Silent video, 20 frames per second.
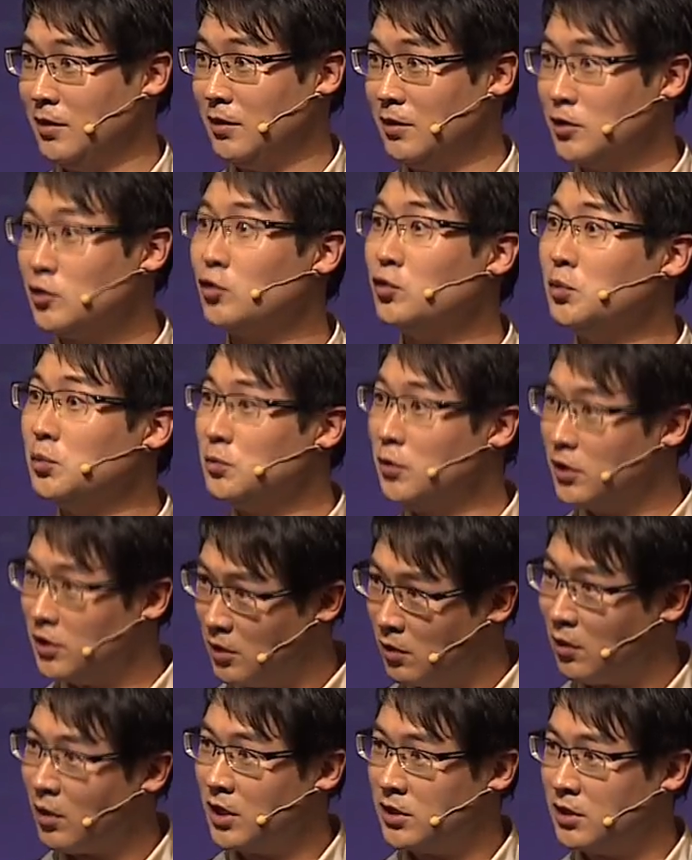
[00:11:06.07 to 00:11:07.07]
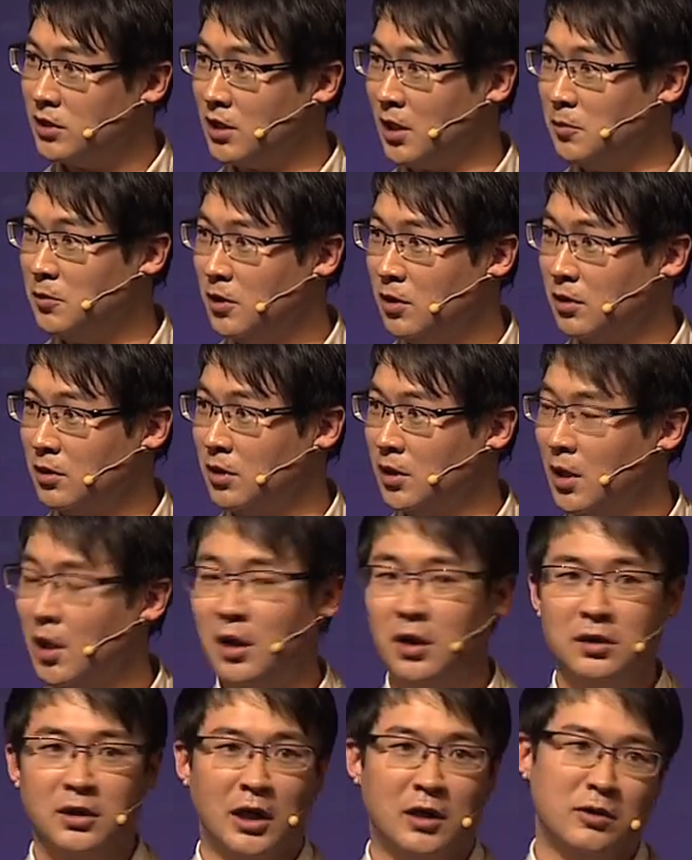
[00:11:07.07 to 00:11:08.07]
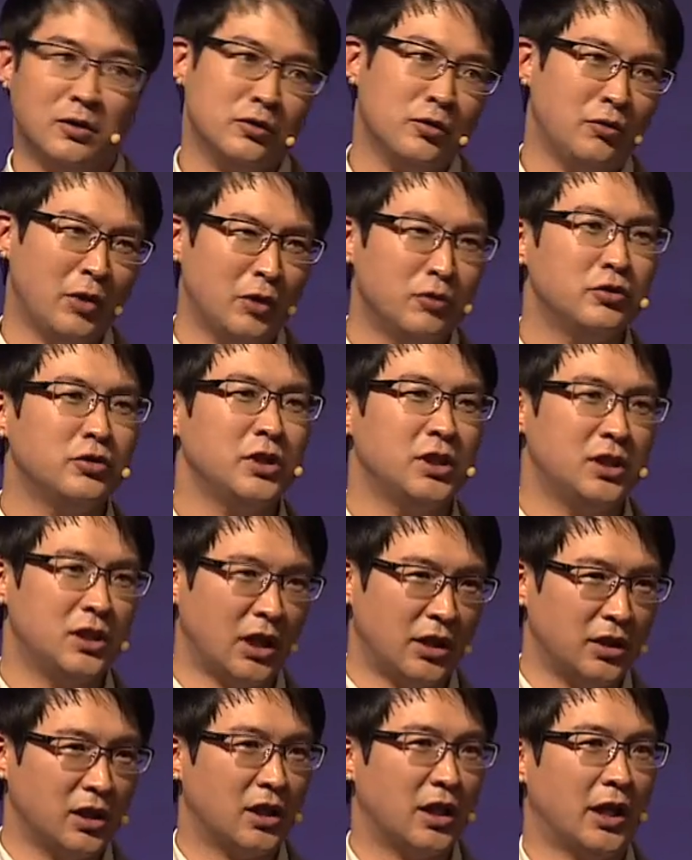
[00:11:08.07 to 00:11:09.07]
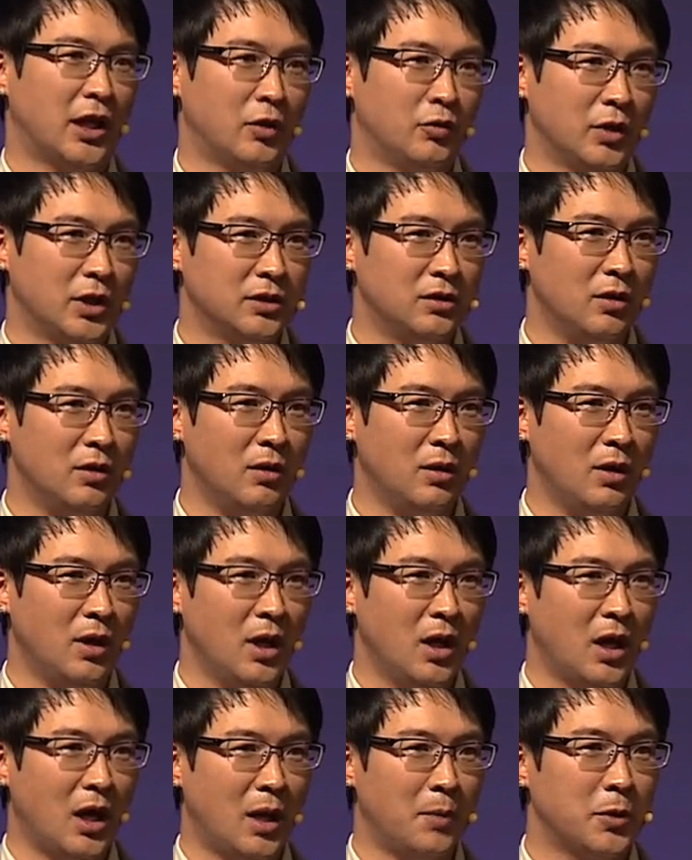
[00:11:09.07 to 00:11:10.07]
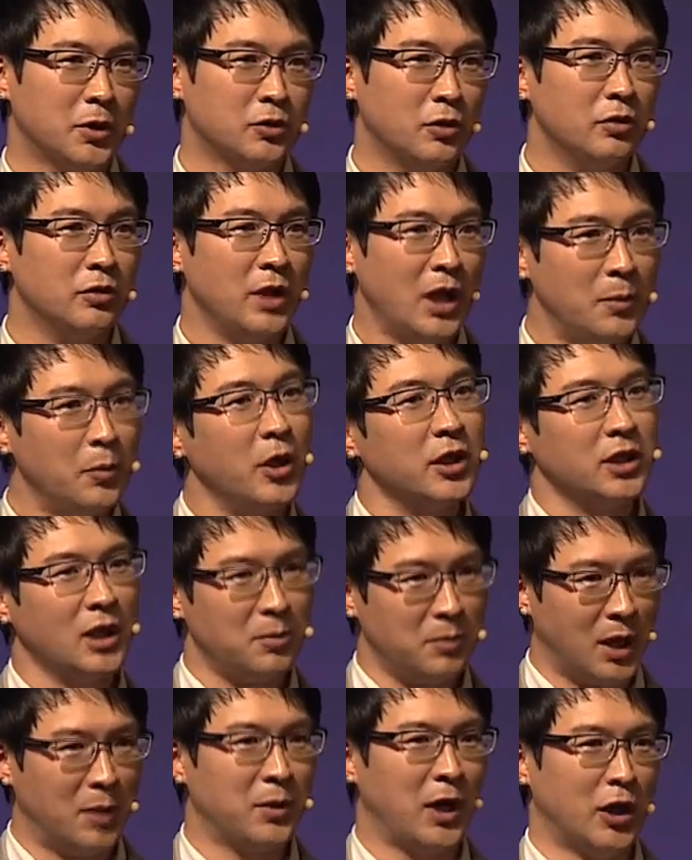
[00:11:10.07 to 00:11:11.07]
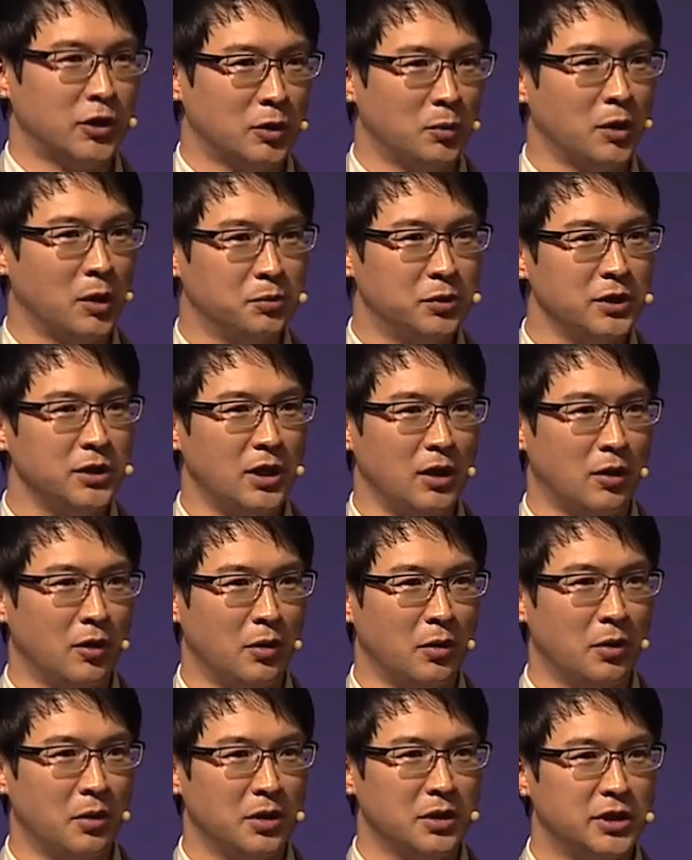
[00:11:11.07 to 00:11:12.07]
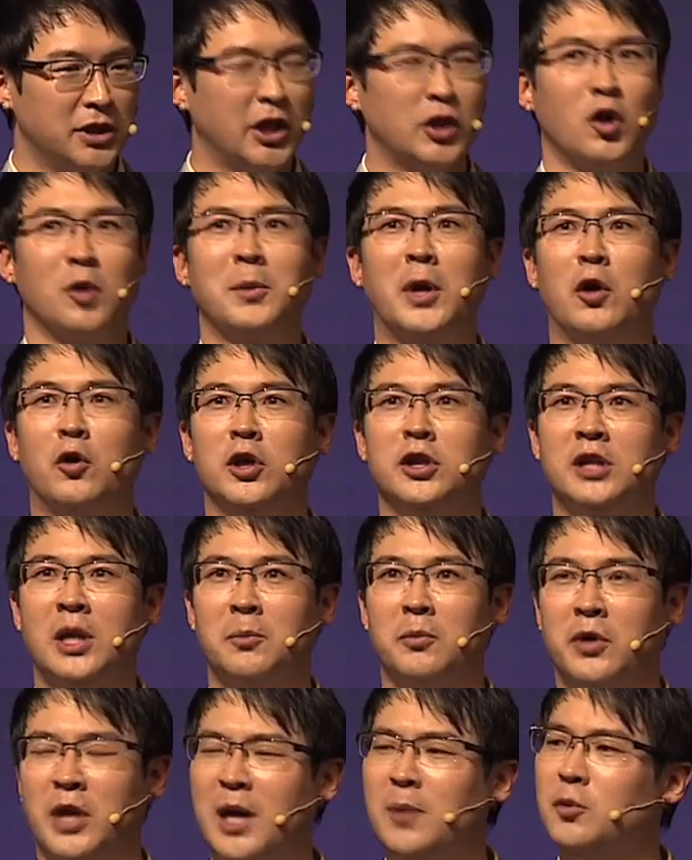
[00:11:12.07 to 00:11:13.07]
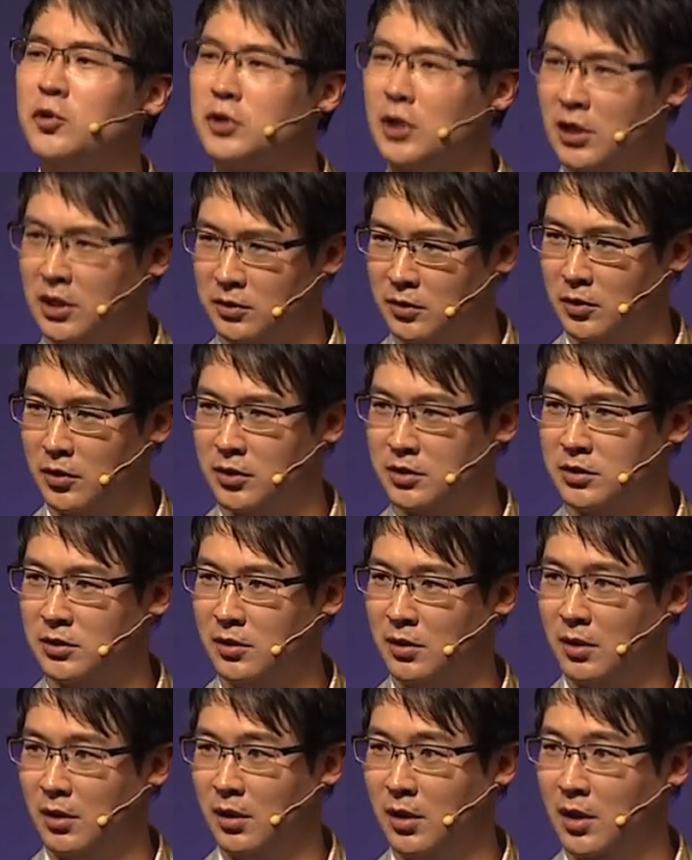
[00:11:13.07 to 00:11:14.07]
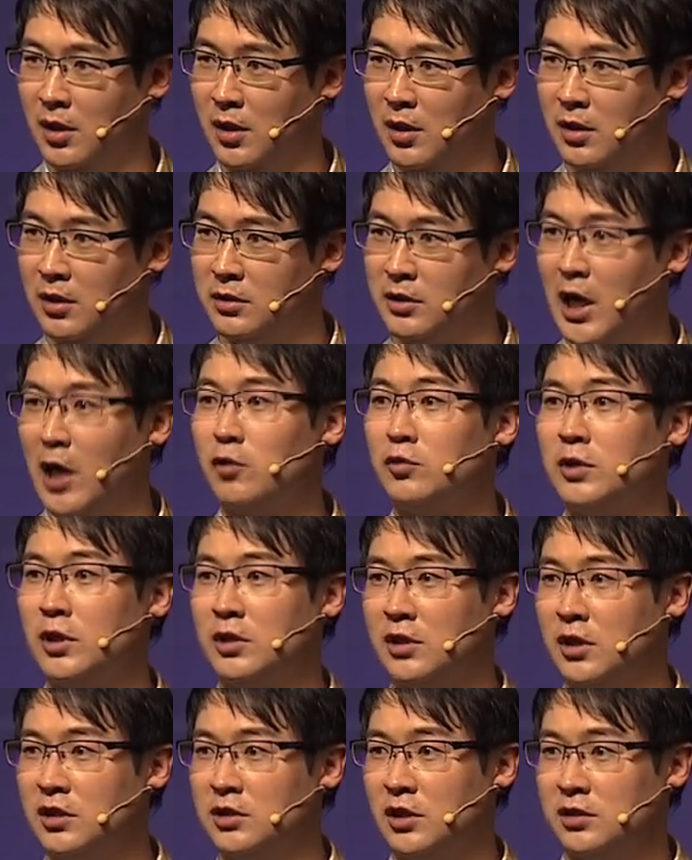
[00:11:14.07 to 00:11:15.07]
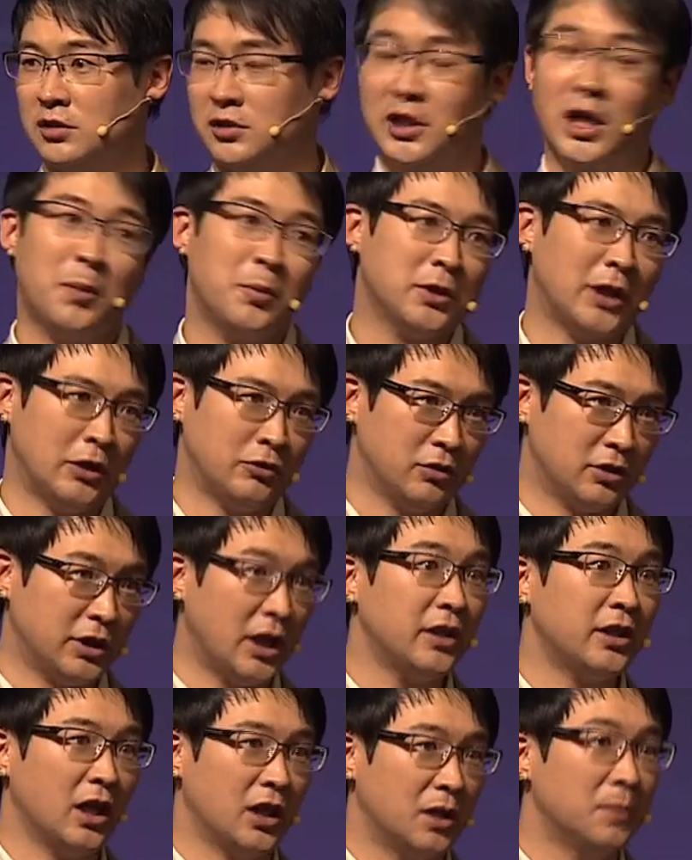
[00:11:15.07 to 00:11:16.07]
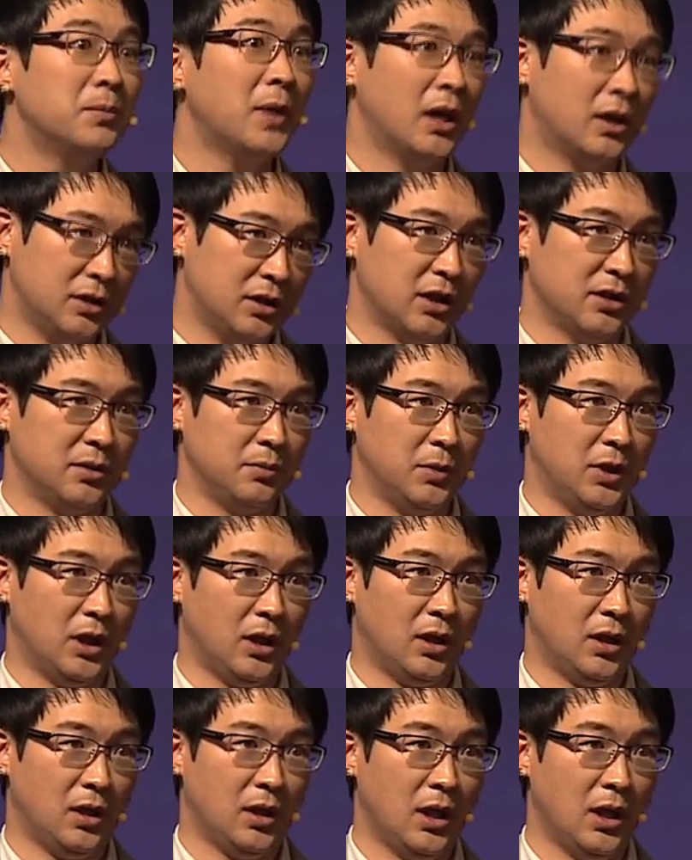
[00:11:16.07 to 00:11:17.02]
그 정도 분명히 기억하신다면 달력도 외울 수 있지 않을까라고 해서 한번 저는 해보겠다는 마음을 가져본 것뿐이에요. 시간이 얼마 걸리든 한번 해보자라는 거였죠. 근데 하고 나니까 사실 생각보다 아주 짧게 금방 끝났습니다.